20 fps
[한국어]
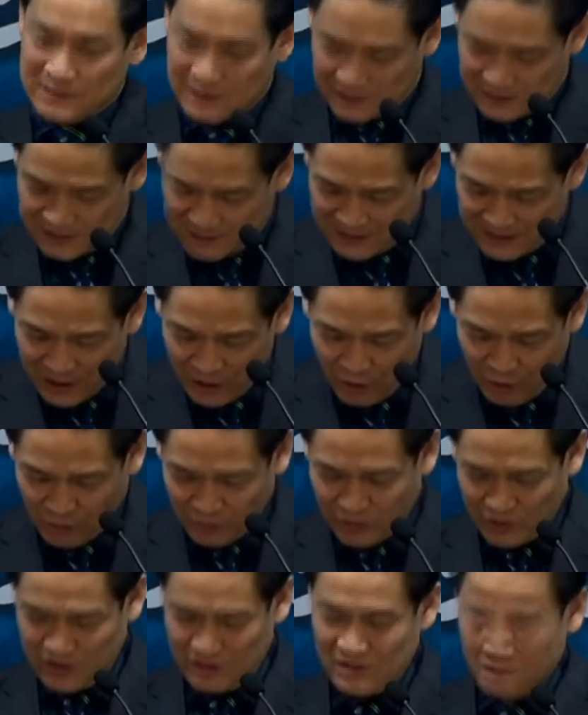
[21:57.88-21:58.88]
자, 이
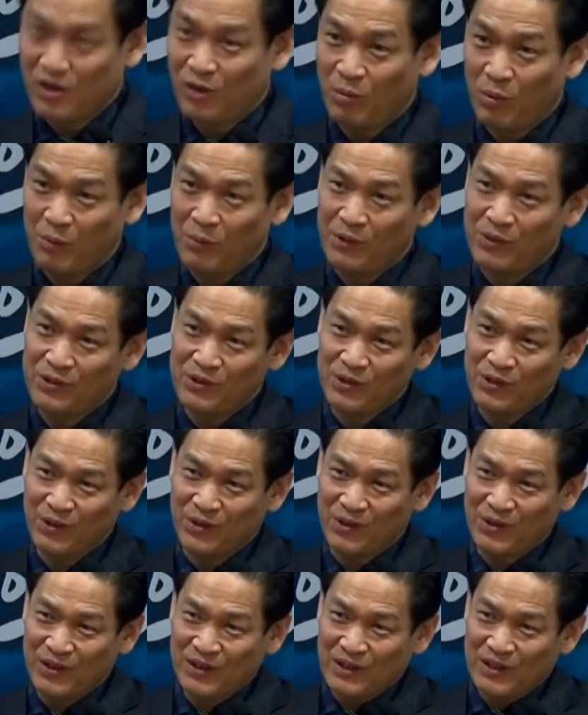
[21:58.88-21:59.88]
내용들을
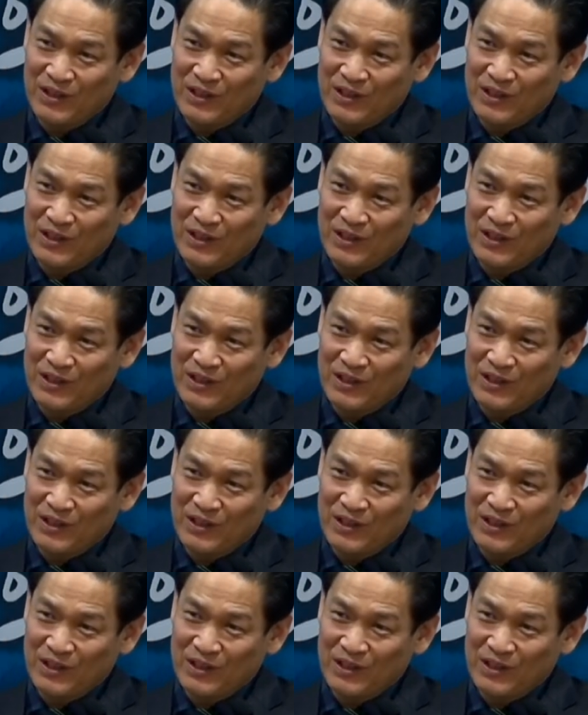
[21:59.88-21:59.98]
읽어보면요.